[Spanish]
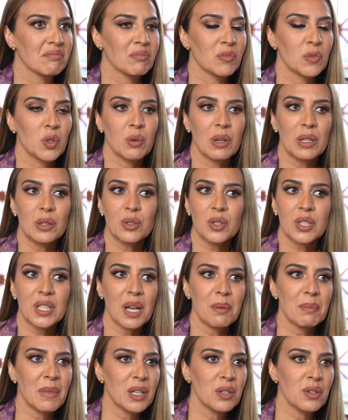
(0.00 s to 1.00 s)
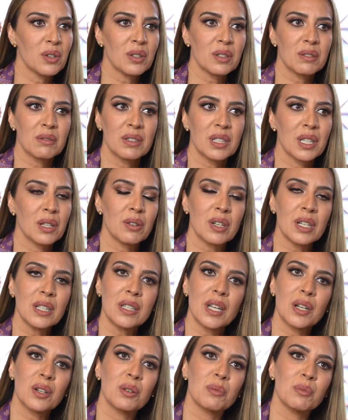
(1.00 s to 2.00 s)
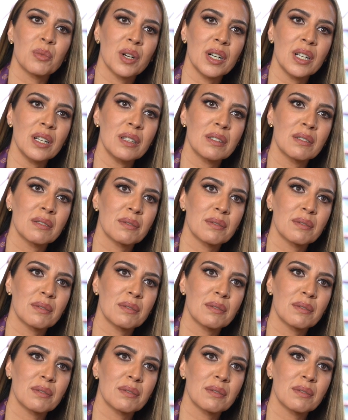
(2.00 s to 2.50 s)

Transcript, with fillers: yo cuando sea mayor quiero cantar como él,